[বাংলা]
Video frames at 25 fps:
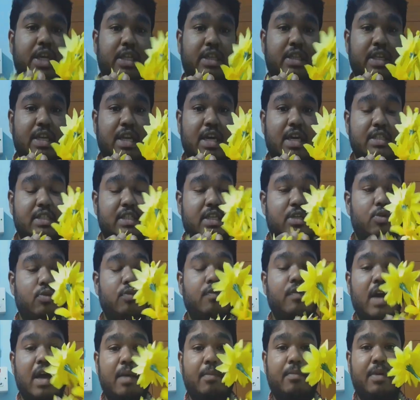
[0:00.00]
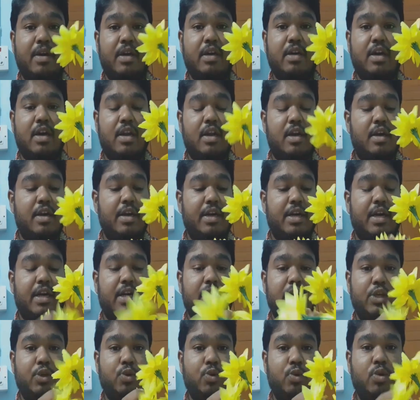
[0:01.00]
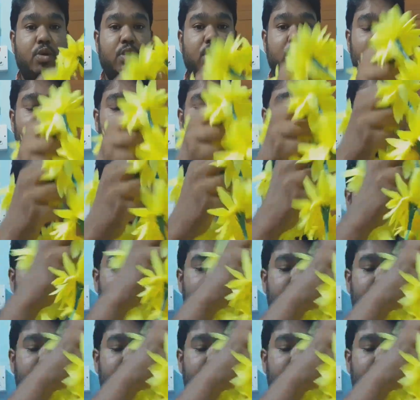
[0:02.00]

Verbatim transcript: দেখতে লাগছে খুব ভাইব্রেন্ট কালার এটা একটা ইয়েলো কালারের একটা